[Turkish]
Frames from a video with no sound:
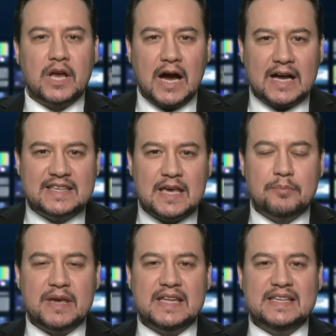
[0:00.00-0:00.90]

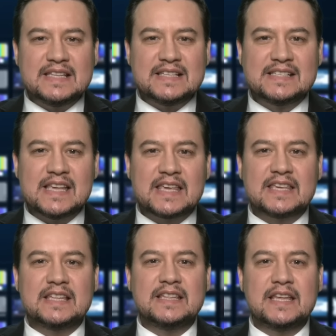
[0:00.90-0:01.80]
AKP'nin
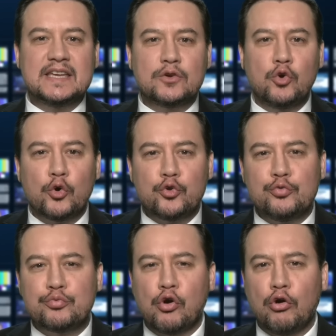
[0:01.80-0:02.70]
zenginleri
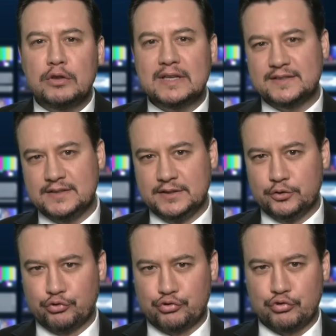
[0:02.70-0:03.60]
koruyup
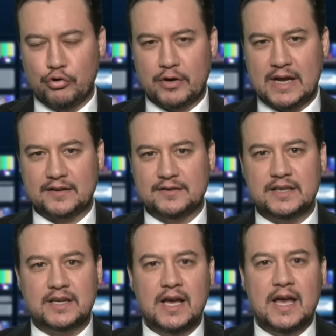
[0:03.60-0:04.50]
kolladığını düşünüyor
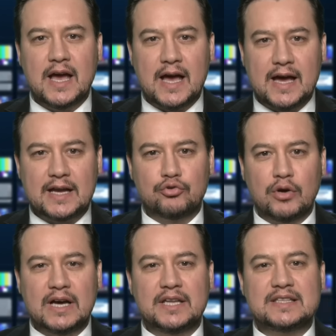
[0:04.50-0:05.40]
artık.
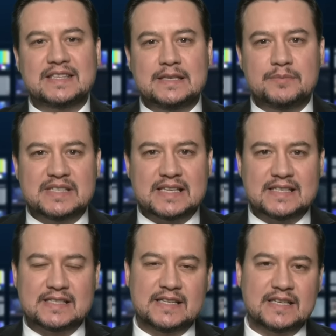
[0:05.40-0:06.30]
Erdoğan
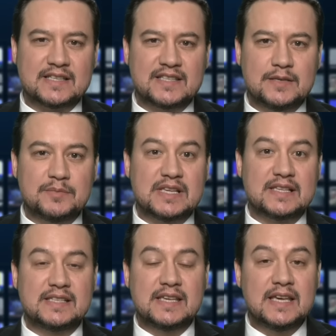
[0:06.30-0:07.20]
kimsesizlerin
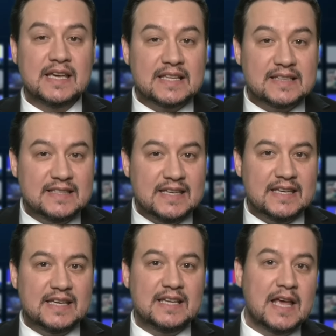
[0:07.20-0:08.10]
kimsesi
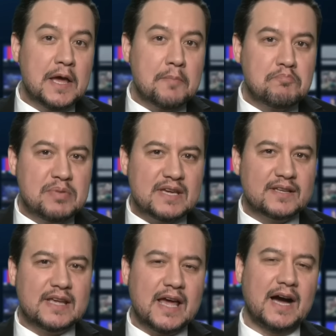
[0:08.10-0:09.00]
değil.
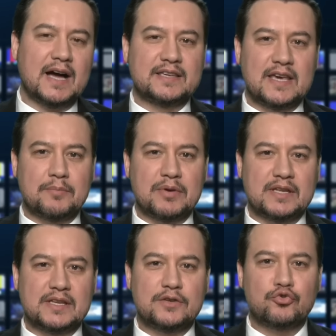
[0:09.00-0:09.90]
Bir de
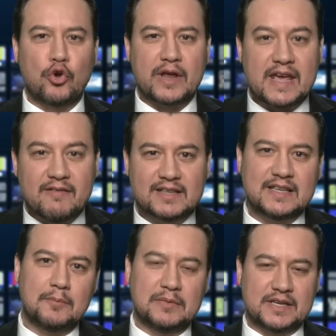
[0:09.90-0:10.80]
AKP'nin görev
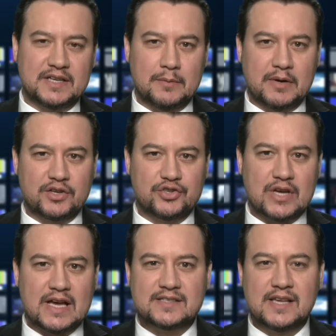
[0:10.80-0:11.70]
adamlarına
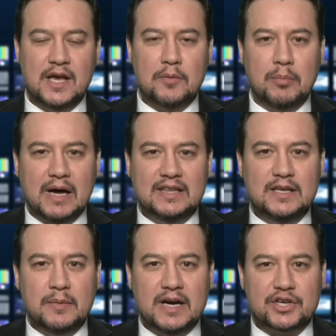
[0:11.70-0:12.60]
bakacağız.
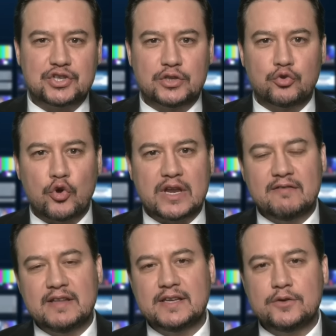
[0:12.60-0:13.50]
Ballı maaşlı
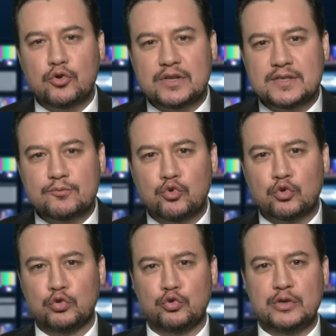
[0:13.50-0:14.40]
görevleri, yönetim
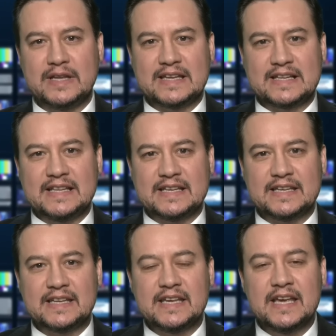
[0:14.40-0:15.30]
kurulu
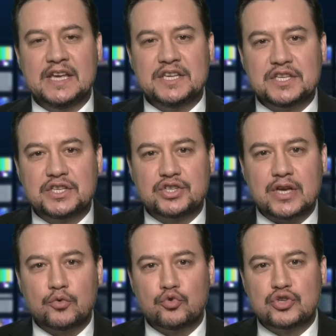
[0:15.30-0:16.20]
üyeliklerini
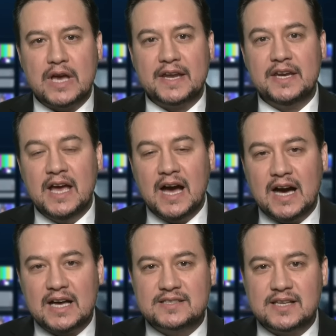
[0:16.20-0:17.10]
ikişer üçer
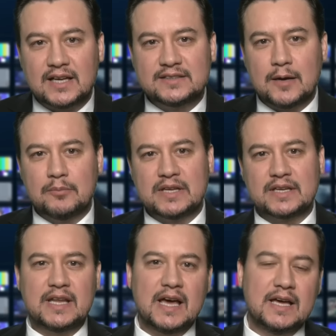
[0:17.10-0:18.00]
has
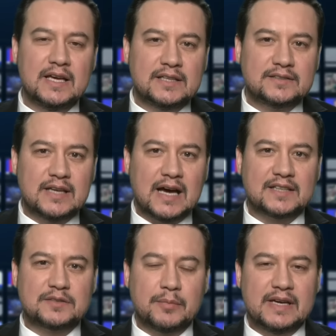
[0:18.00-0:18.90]
adamlarına
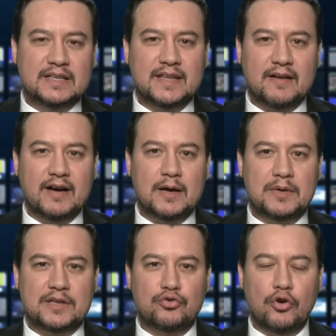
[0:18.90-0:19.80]
dağıtmaya
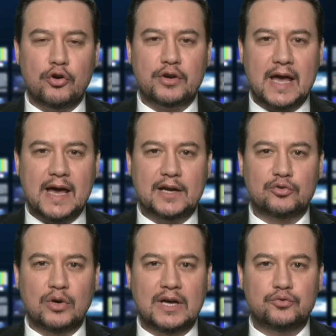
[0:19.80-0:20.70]
devam ediyor.
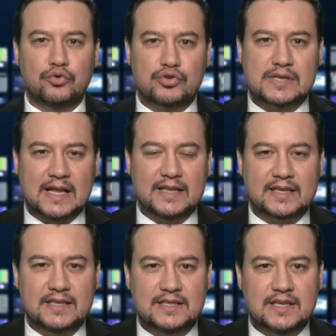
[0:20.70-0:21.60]
Erdoğan
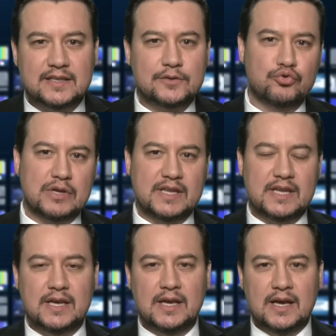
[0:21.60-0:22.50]
Türksel'deki yeni
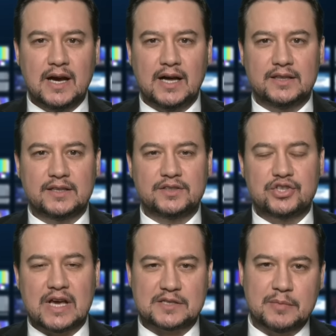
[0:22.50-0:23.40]
düzeni
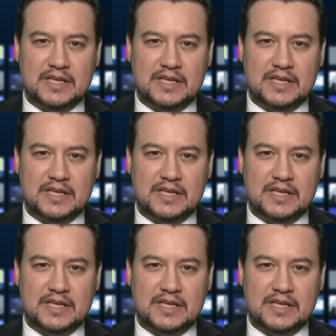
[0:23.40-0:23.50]
anlatacağız.